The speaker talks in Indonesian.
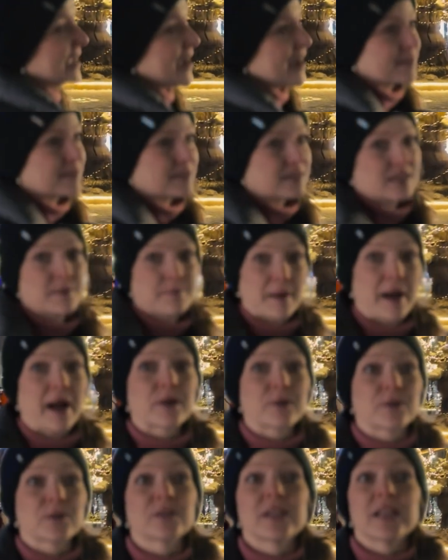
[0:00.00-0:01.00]
yang
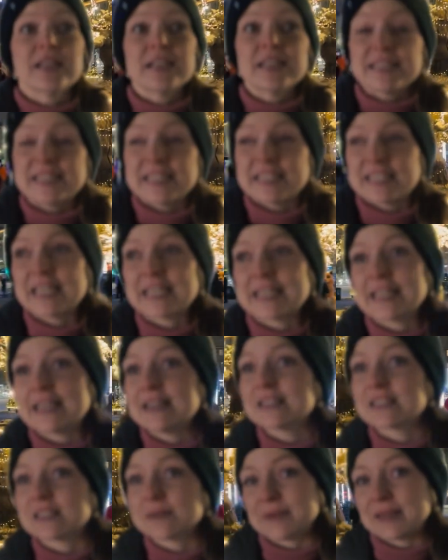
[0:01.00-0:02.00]
dibangun di
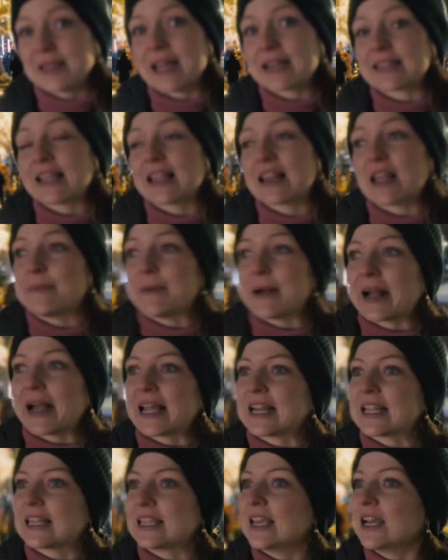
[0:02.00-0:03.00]
sini sebenarnya
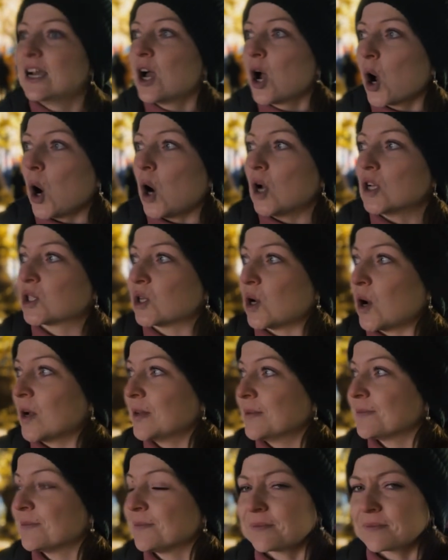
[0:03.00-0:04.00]
lapangan ini
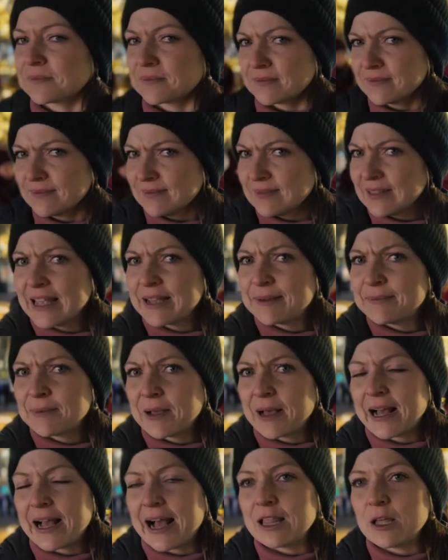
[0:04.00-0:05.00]
kosong
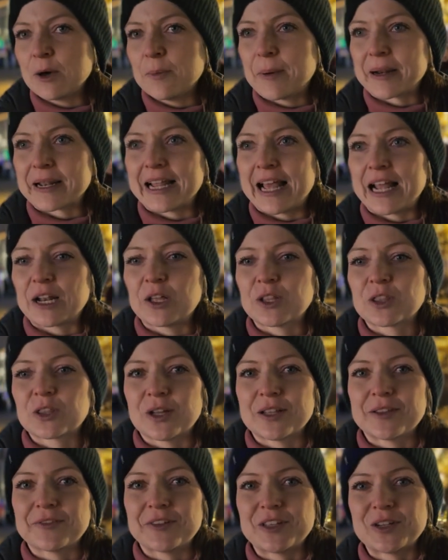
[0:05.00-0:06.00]
kalau pernah
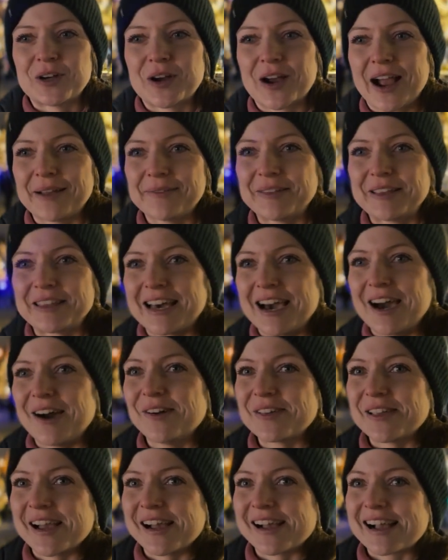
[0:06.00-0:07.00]
nonton video kami
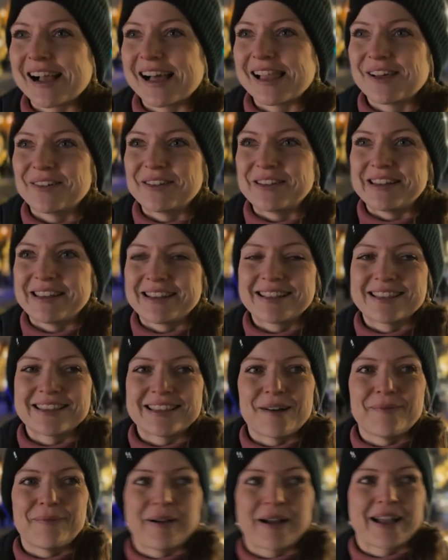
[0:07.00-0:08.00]
tahu ya kalau ini
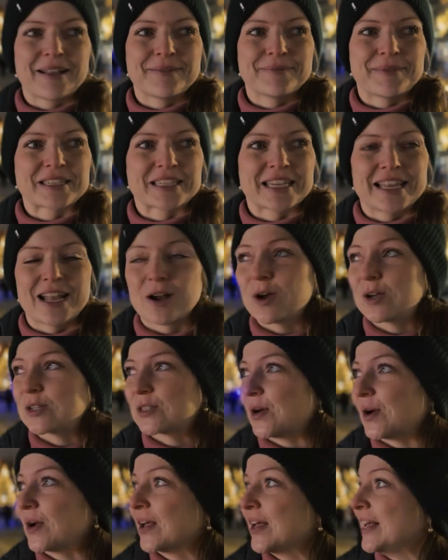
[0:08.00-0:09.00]
lapangan biasanya
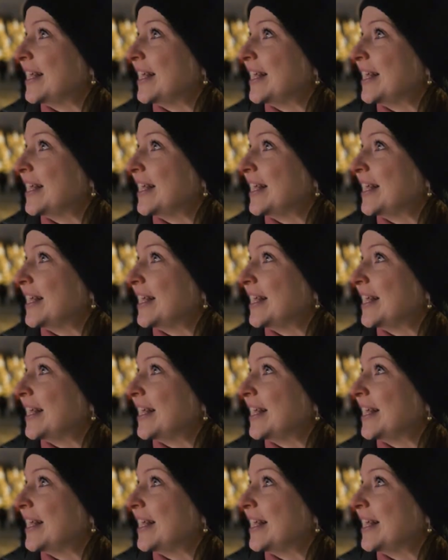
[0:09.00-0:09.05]
kosong